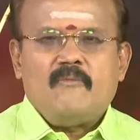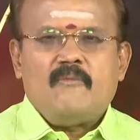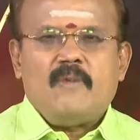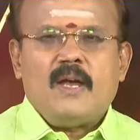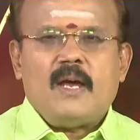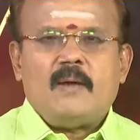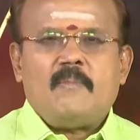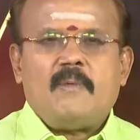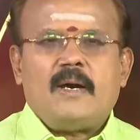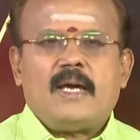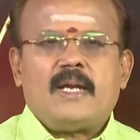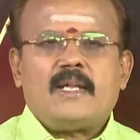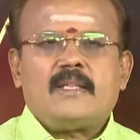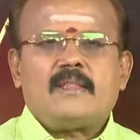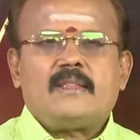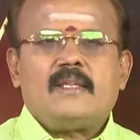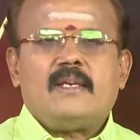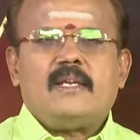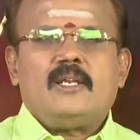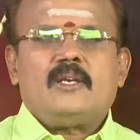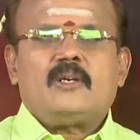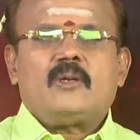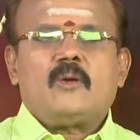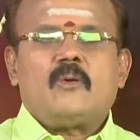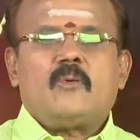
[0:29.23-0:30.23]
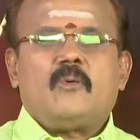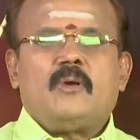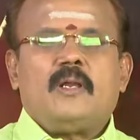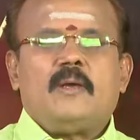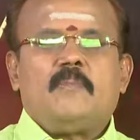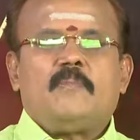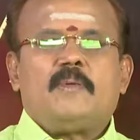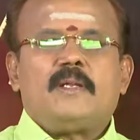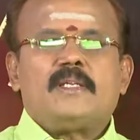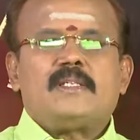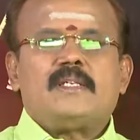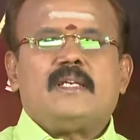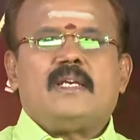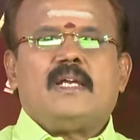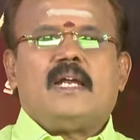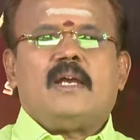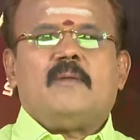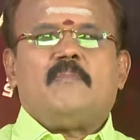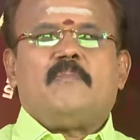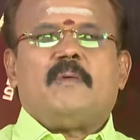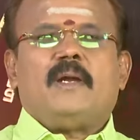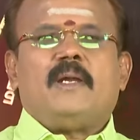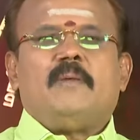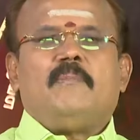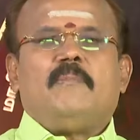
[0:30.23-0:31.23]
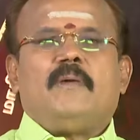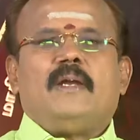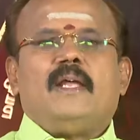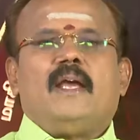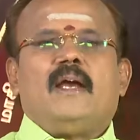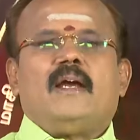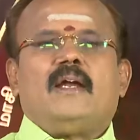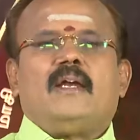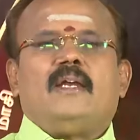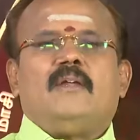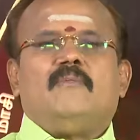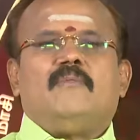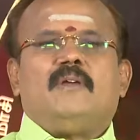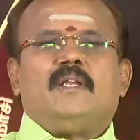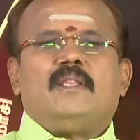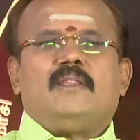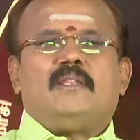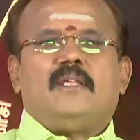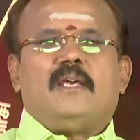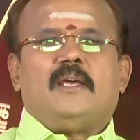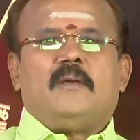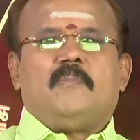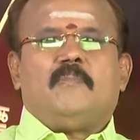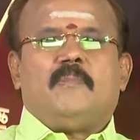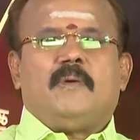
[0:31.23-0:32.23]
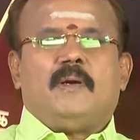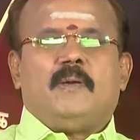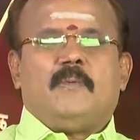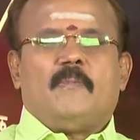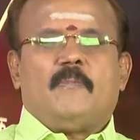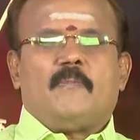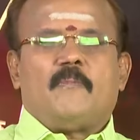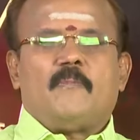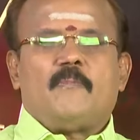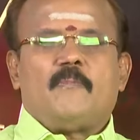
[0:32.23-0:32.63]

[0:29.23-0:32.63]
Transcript: வியாபாரத்தில் இருக்கக்கூடிய பிரச்சனைகள் படிப்படியாக நிவர்த்தி ஏற்படும்